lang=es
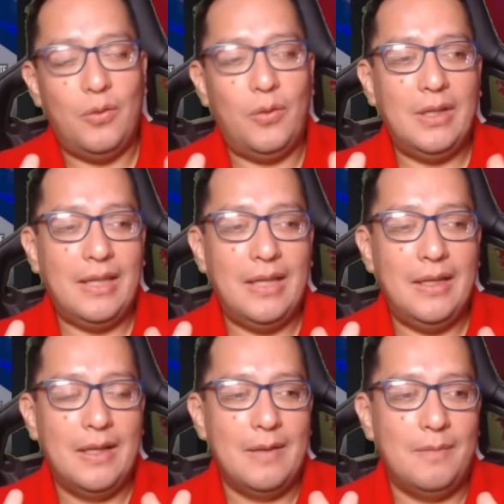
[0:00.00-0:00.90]

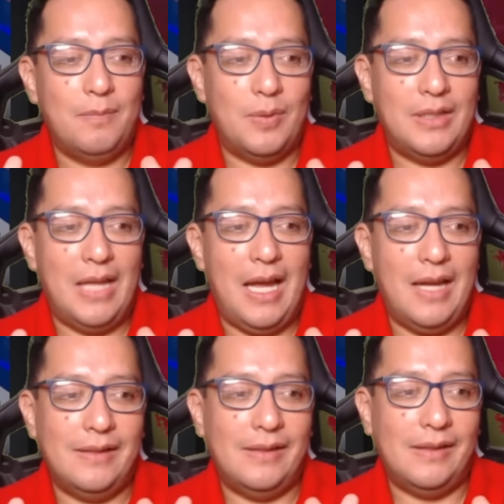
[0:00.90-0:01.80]
Ahorita pues
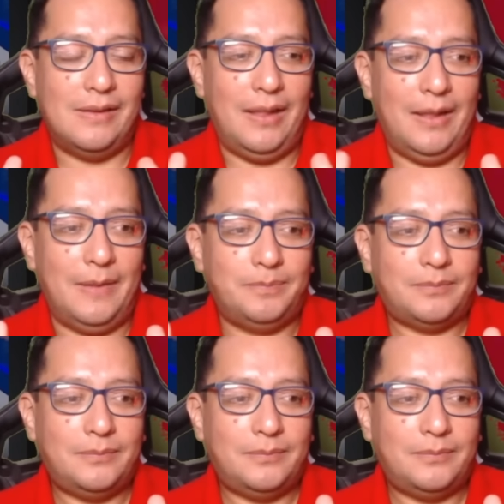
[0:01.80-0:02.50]
ya es este